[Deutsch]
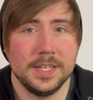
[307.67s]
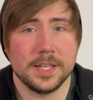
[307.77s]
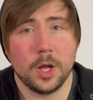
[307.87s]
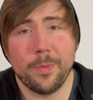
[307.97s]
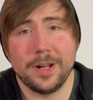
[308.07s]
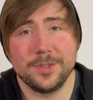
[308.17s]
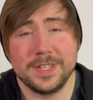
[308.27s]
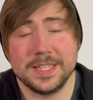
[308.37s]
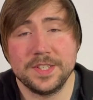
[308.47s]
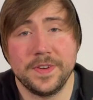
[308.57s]
Ich glaube also,
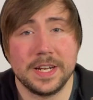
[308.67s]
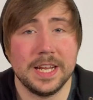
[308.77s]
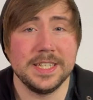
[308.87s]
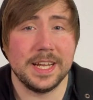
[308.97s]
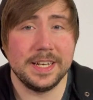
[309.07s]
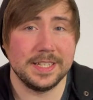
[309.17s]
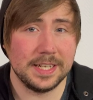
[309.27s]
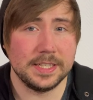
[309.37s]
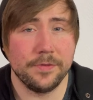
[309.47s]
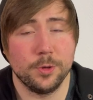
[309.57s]
dass das Vergleichen
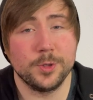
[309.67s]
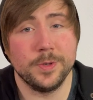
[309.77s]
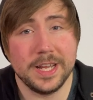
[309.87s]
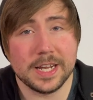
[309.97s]
einerseits evolutionär